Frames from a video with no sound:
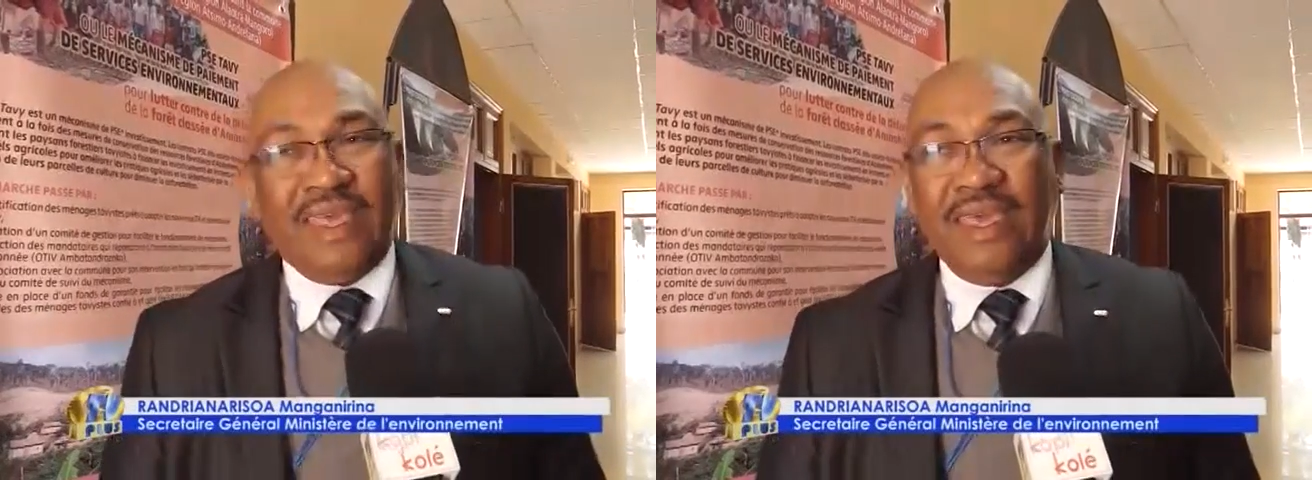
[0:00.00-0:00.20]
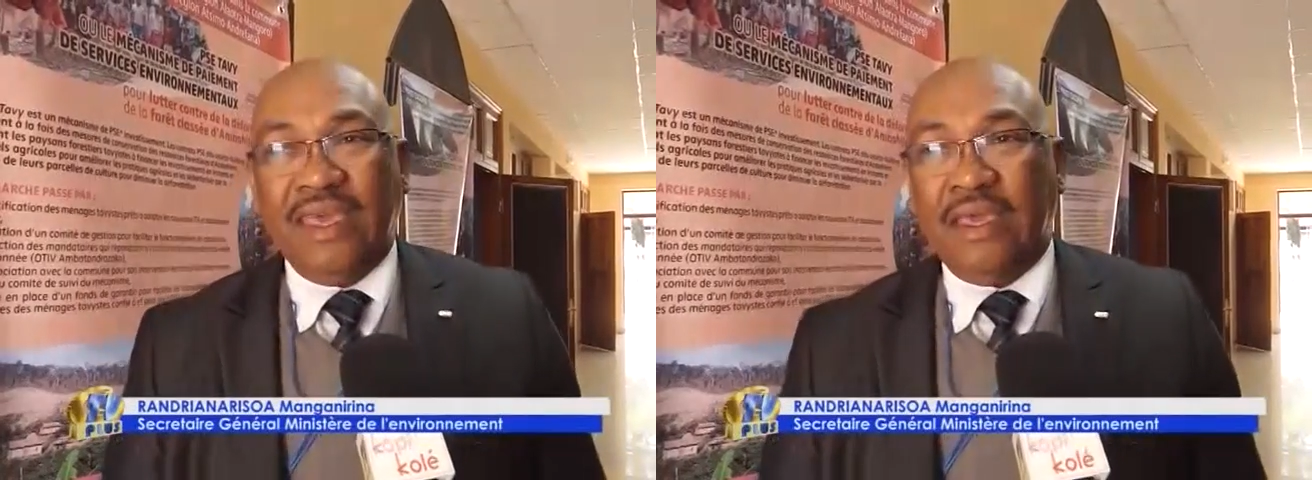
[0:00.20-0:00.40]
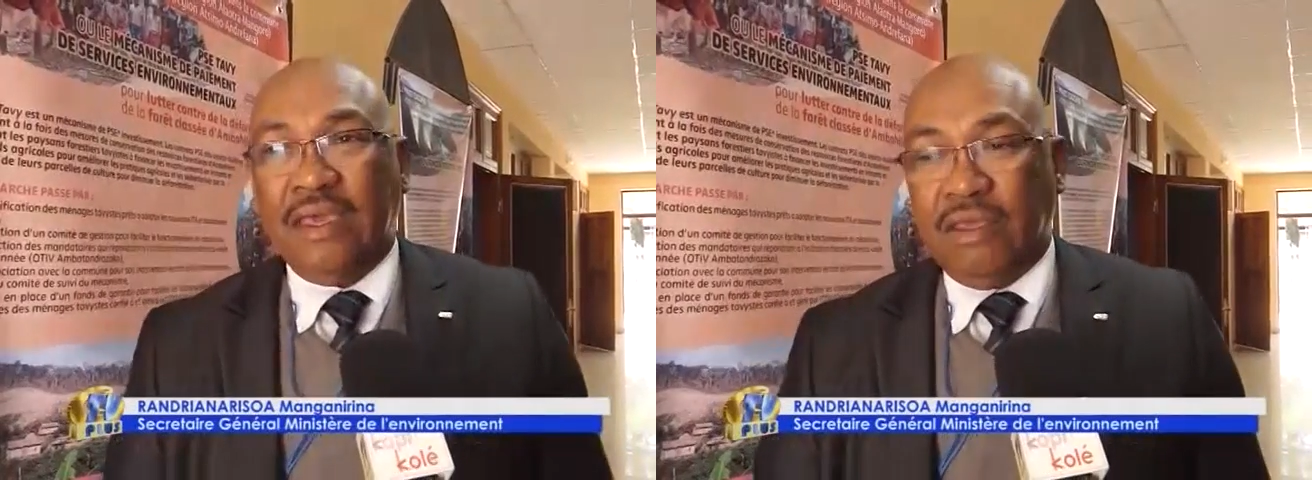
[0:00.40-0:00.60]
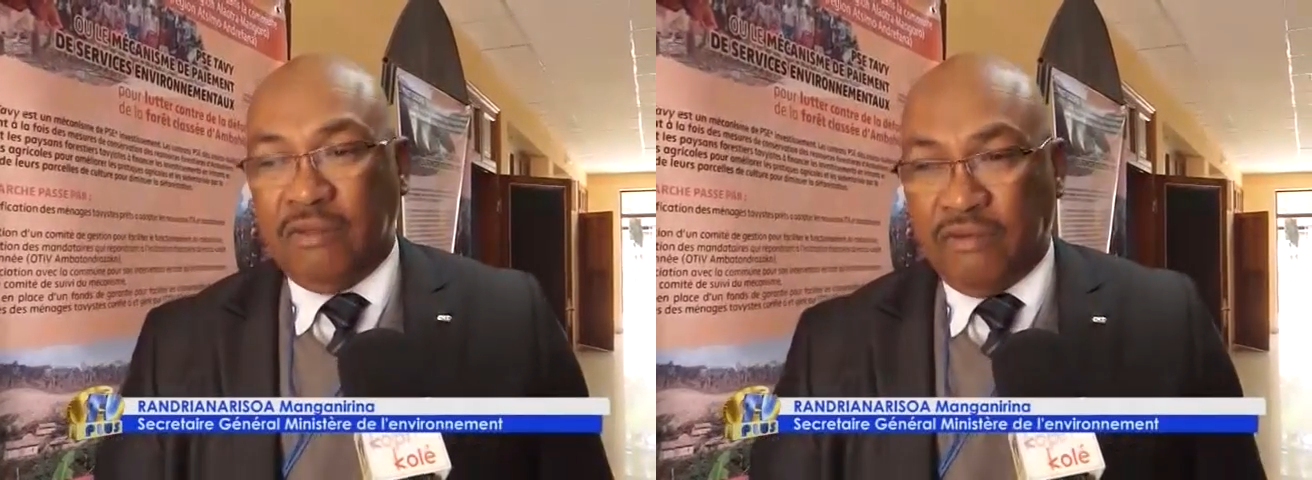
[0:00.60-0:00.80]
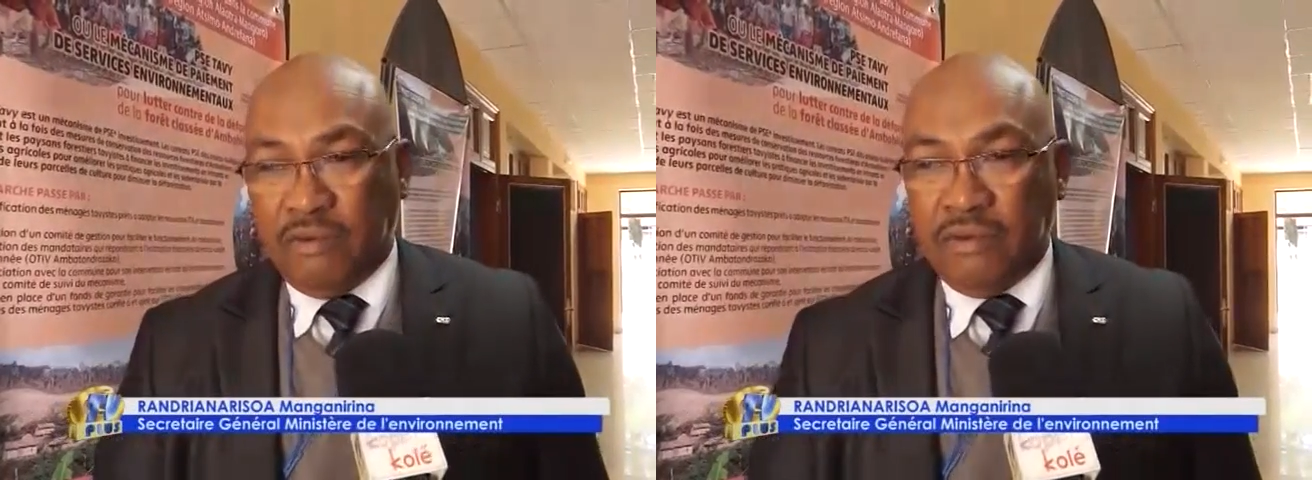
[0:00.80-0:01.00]
Et
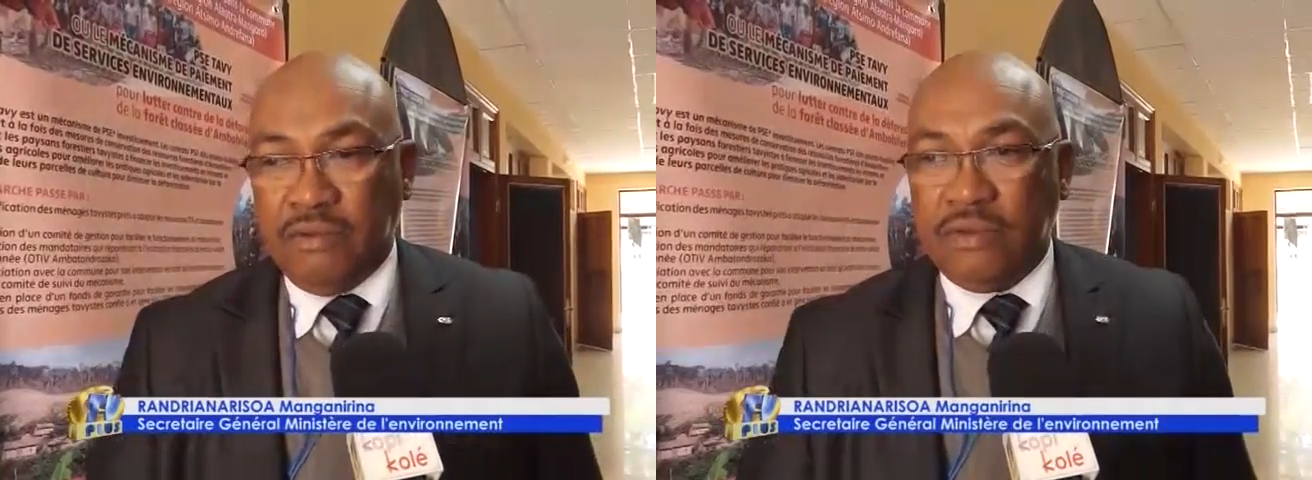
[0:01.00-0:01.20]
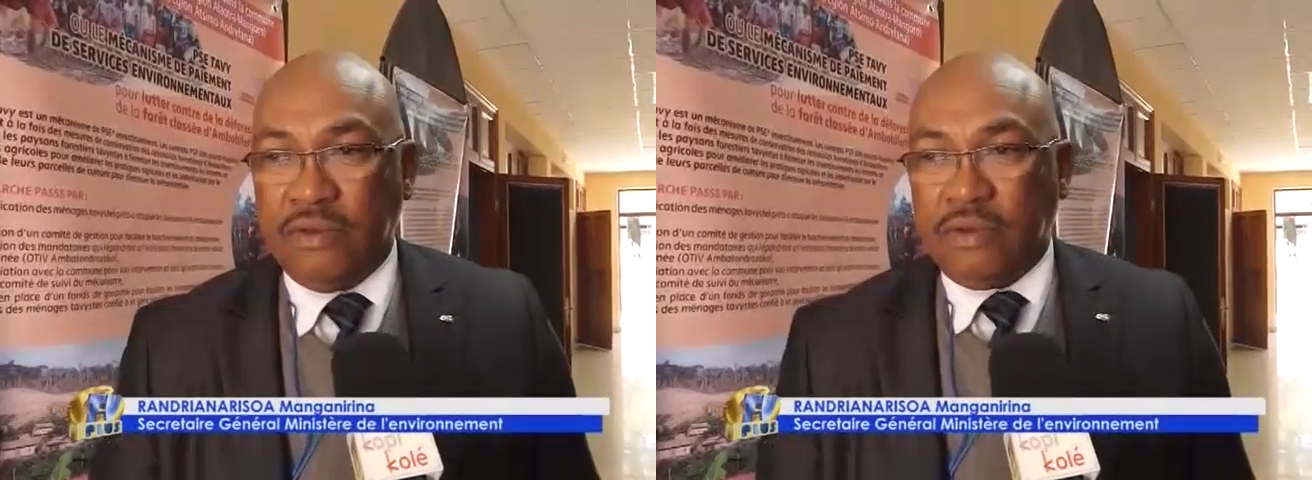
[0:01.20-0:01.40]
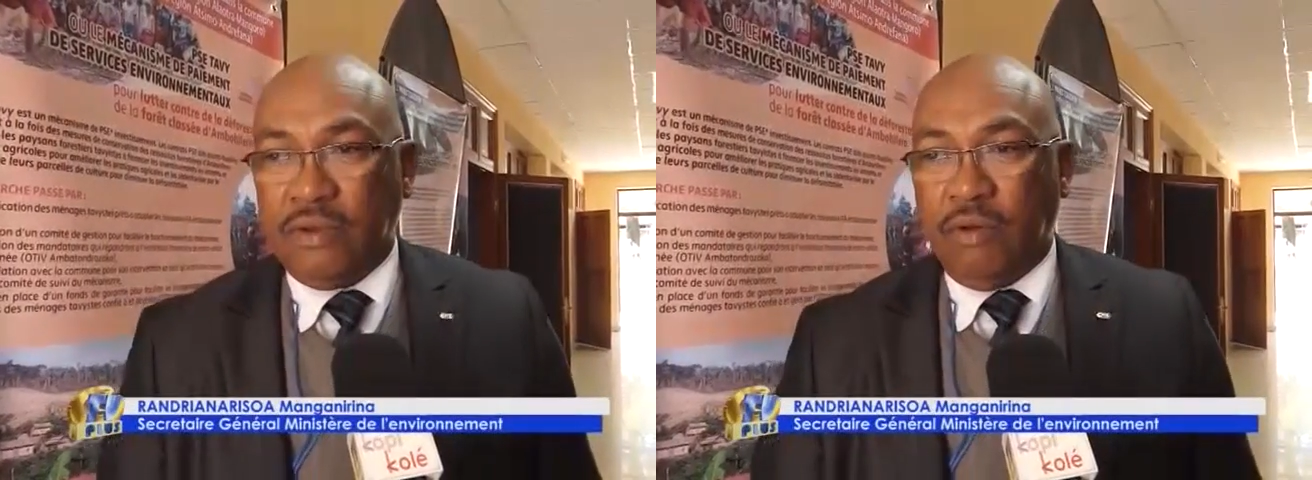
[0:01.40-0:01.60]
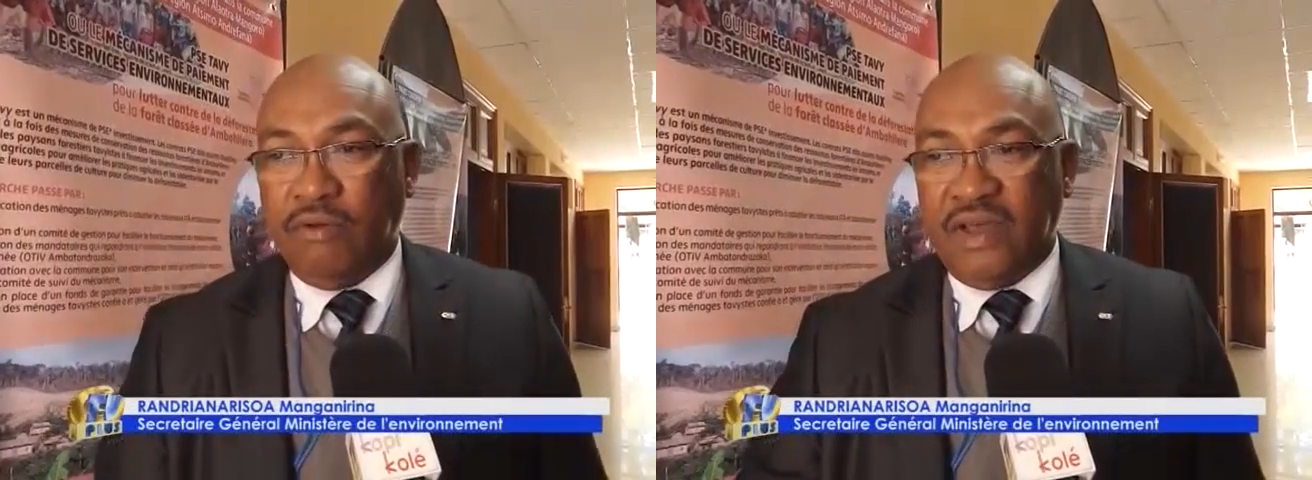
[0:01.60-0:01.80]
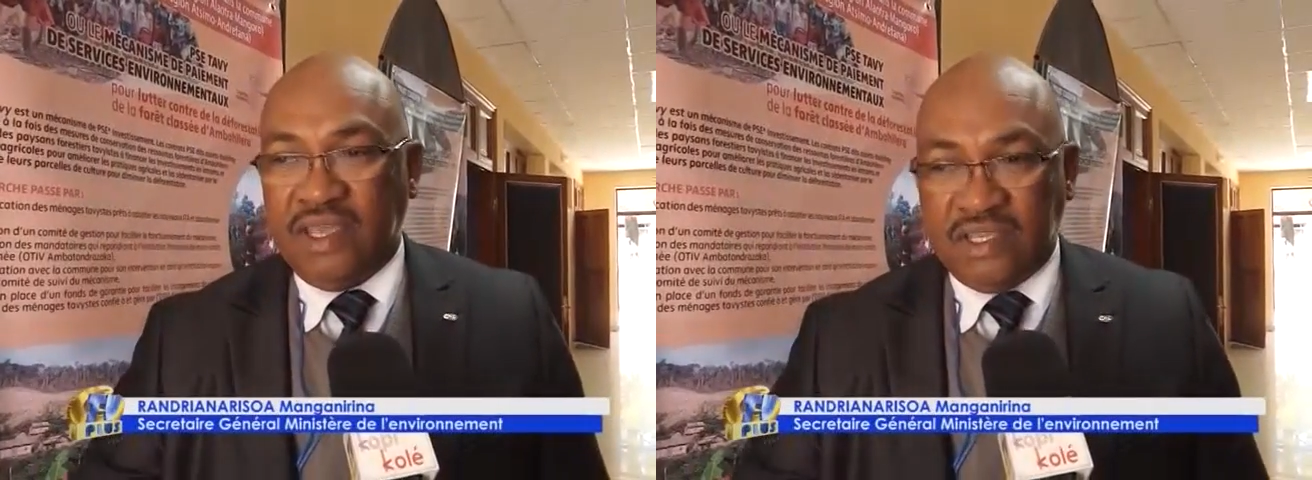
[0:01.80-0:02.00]
ils vont, donc,
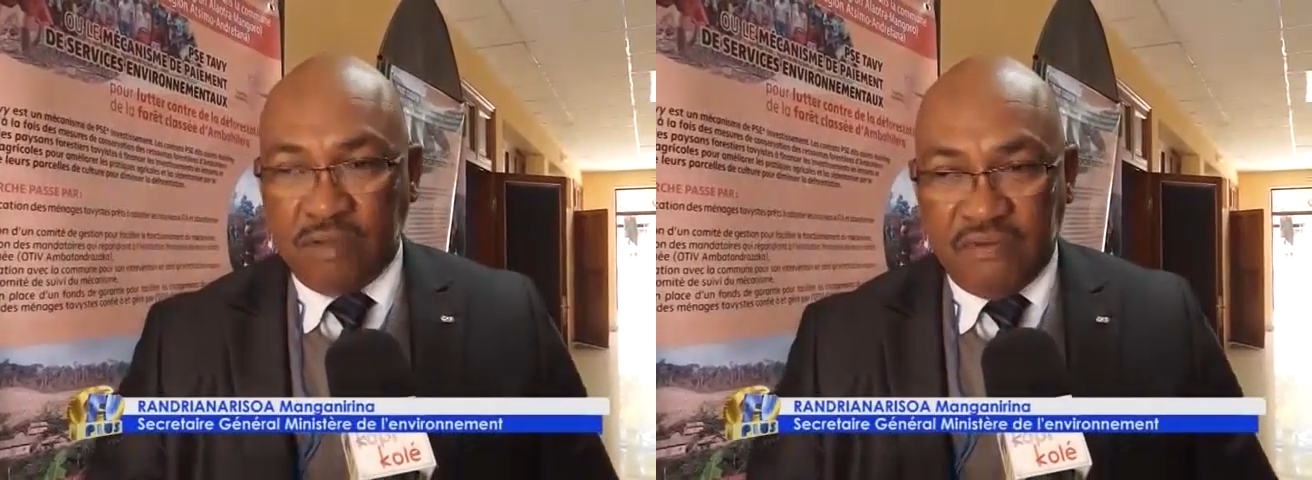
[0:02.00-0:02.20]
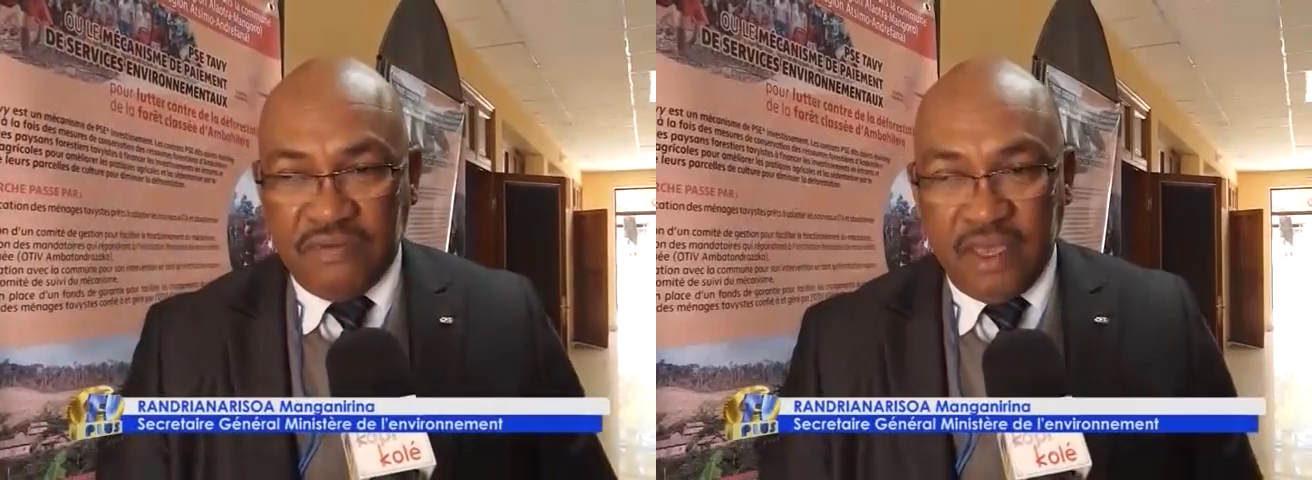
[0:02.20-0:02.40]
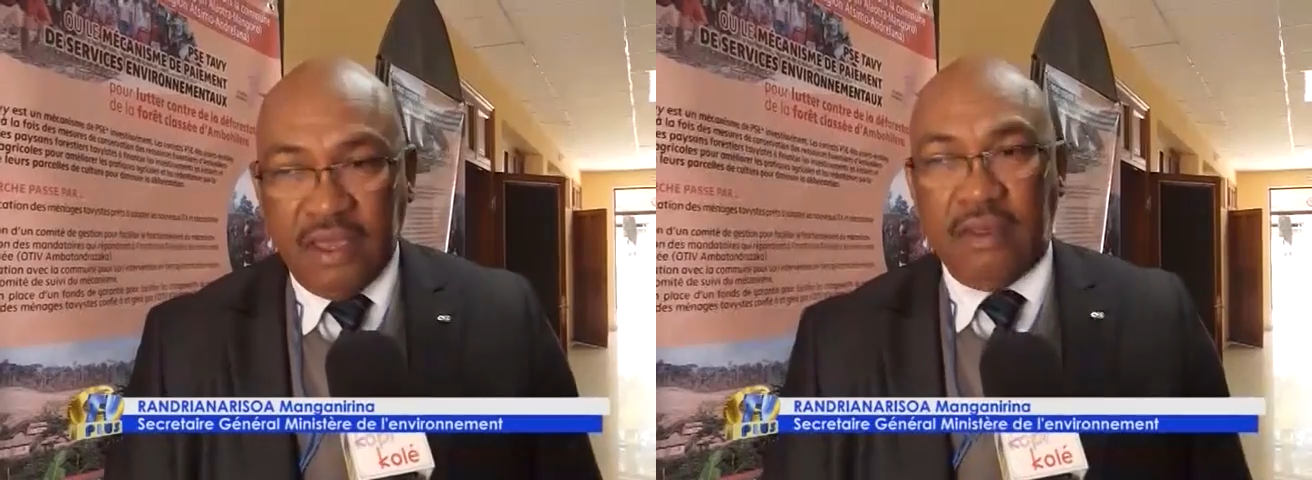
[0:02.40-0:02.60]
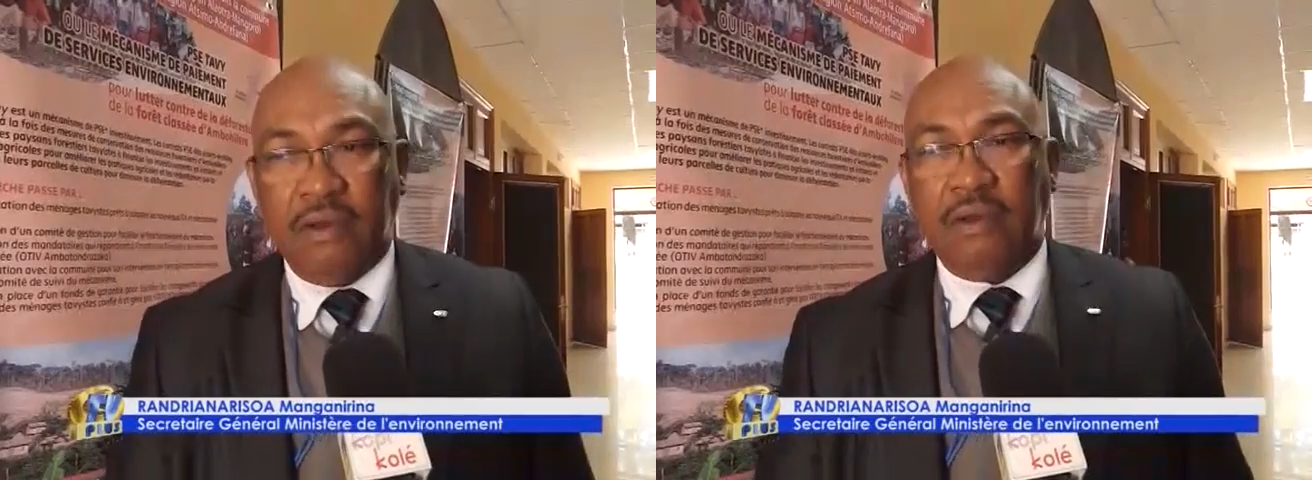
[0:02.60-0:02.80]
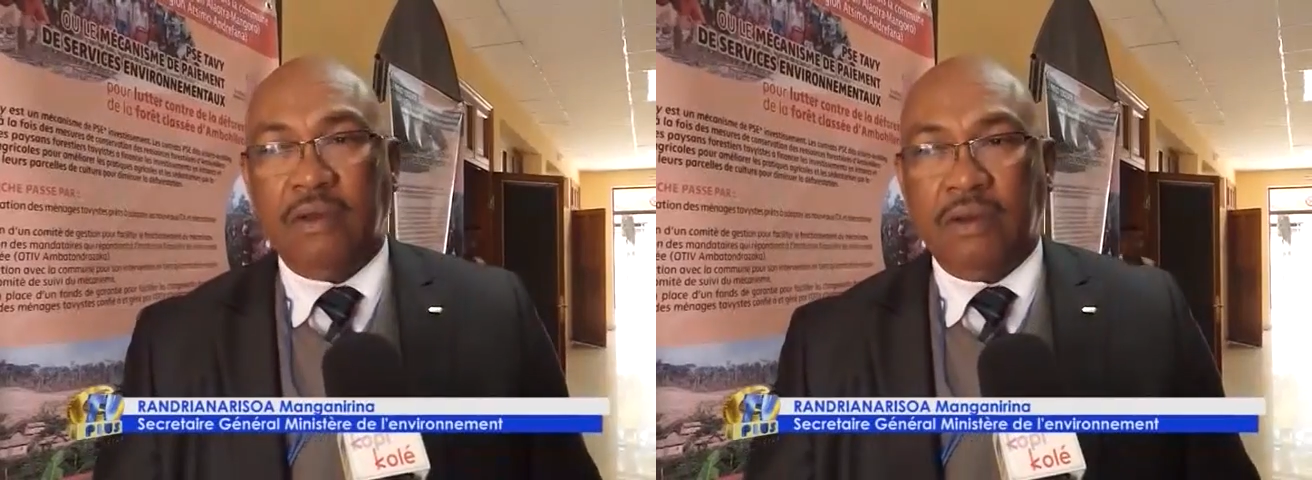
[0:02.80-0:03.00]
on va essayer de faire